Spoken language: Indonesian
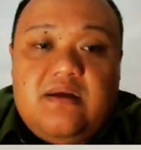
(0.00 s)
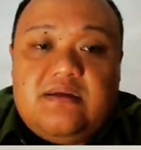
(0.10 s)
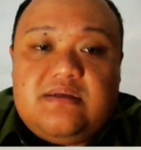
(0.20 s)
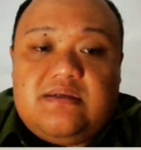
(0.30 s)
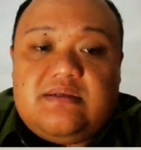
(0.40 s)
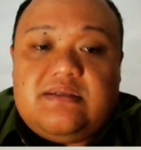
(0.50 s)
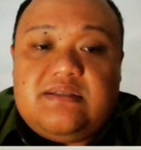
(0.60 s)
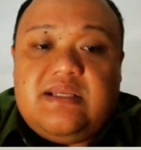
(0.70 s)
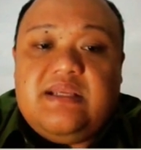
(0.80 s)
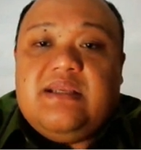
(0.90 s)
uh,
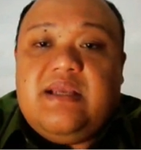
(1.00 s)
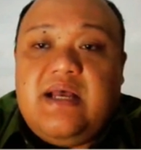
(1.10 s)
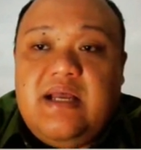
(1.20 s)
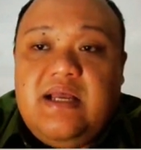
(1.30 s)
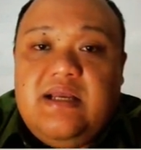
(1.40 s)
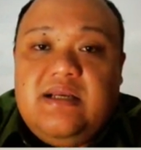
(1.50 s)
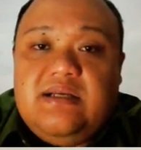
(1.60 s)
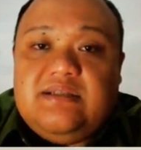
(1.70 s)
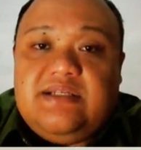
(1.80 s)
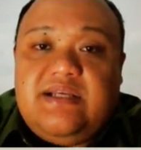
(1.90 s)
sehingga
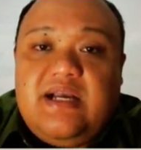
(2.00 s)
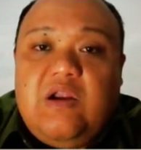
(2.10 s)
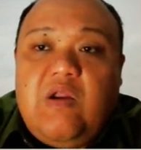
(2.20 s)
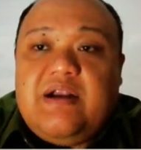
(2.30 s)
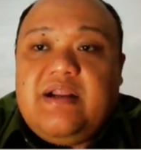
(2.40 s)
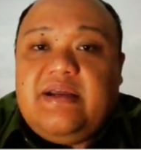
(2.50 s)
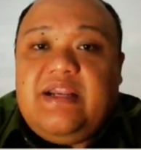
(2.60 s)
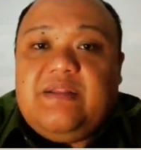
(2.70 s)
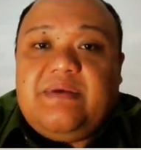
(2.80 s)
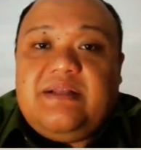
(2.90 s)
jika kalau ada
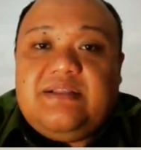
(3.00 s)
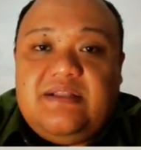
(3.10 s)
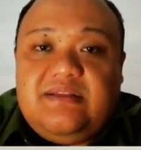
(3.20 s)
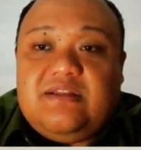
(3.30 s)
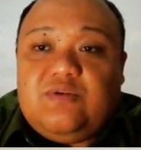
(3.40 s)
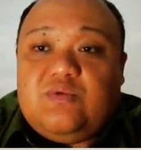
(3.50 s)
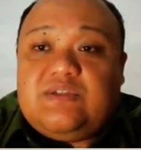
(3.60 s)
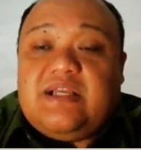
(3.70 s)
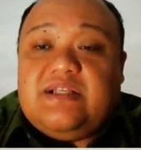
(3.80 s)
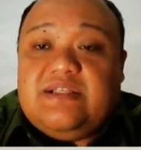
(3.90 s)
kredit macet tentu
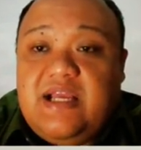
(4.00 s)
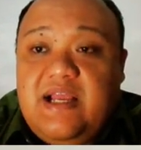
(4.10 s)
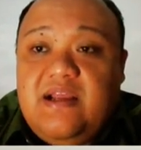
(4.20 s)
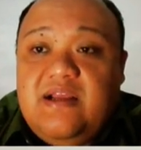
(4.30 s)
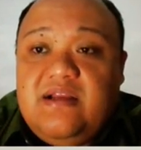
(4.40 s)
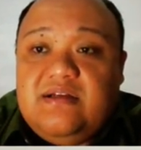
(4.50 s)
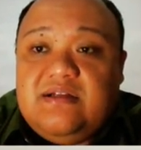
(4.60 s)
saja